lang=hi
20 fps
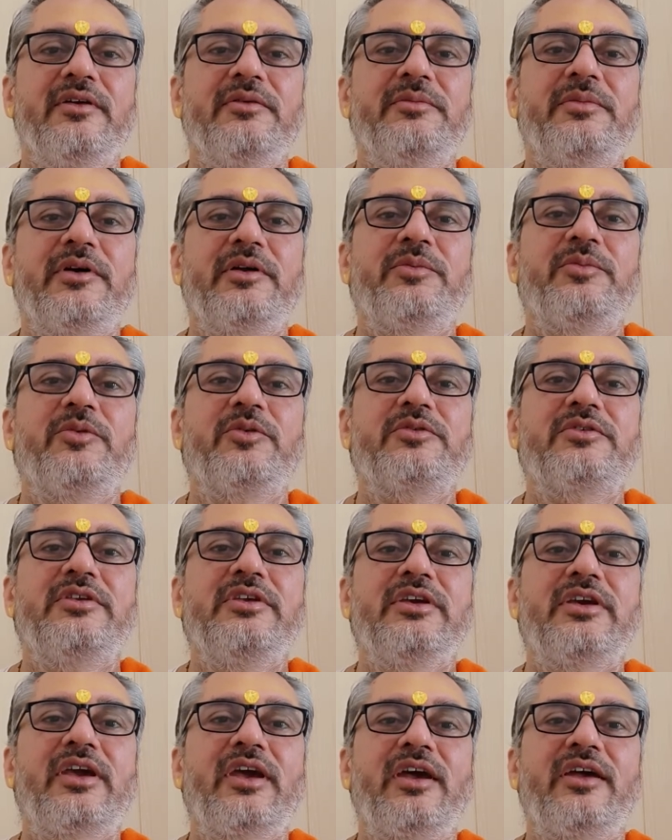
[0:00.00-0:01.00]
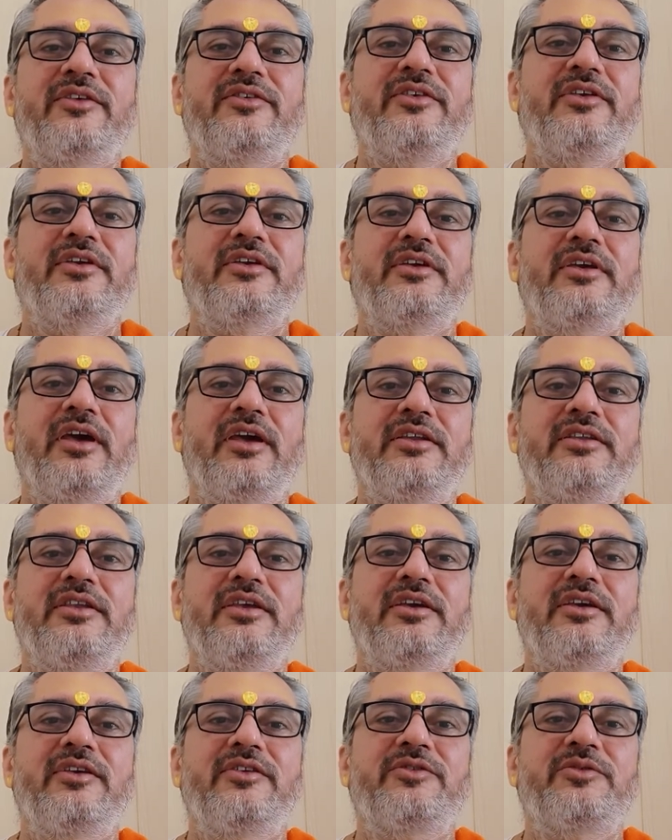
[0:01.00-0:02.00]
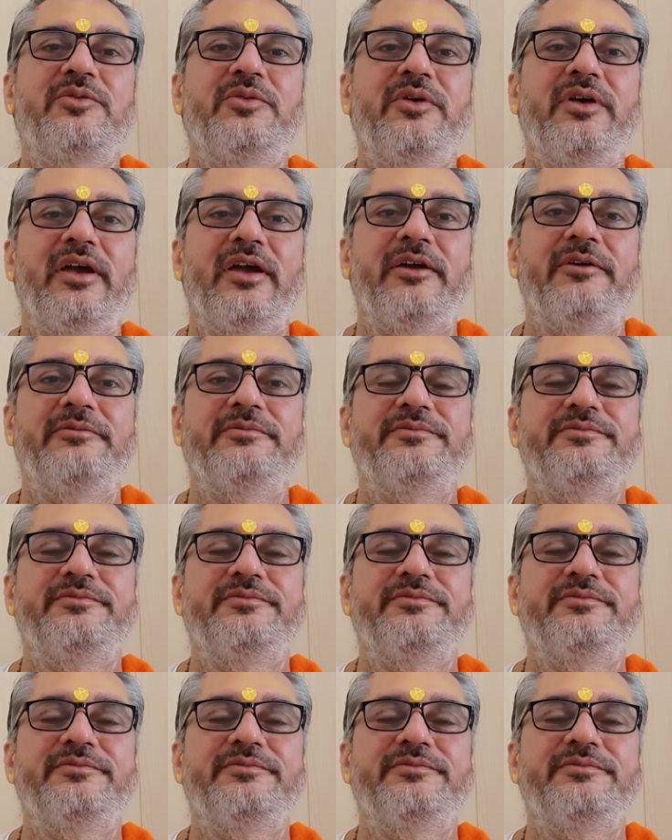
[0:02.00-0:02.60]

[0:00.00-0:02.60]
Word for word: पर मुक्ति कैसे कहते किसको हैं